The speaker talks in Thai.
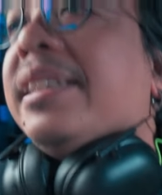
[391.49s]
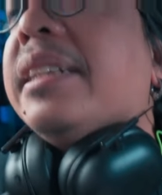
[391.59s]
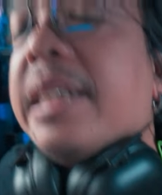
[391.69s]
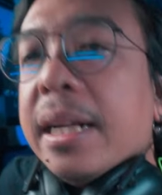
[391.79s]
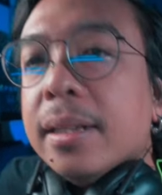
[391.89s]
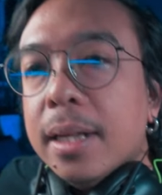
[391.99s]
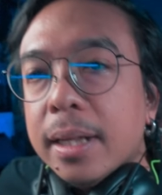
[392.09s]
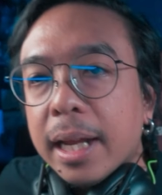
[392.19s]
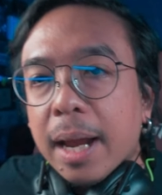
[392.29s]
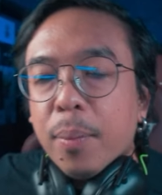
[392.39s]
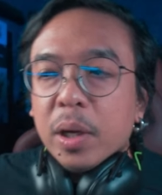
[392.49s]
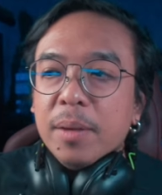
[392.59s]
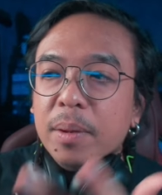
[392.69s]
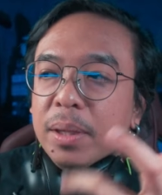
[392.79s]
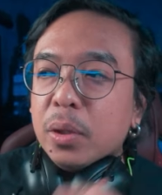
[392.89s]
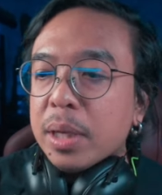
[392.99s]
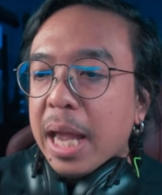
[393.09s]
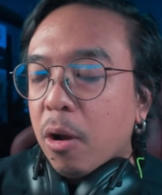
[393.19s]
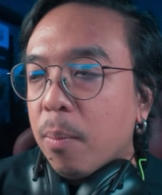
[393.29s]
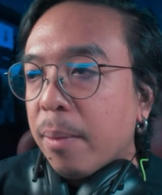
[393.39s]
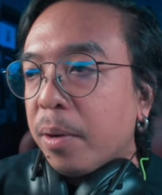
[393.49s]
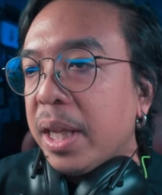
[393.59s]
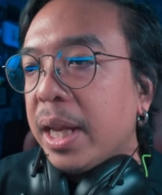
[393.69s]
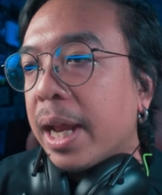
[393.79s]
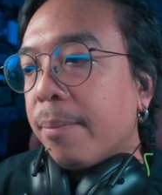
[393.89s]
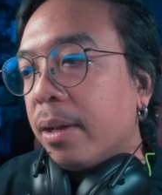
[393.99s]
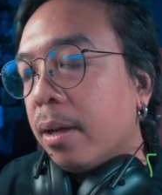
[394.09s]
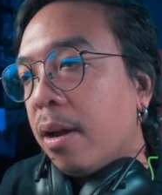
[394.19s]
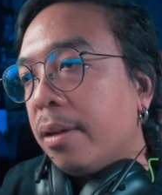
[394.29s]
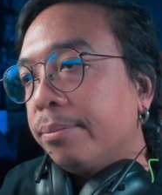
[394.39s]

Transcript: สั้นๆนะครับพอดีมันมีตัวอย่างออกมาพอดีนะครับ แล้วก็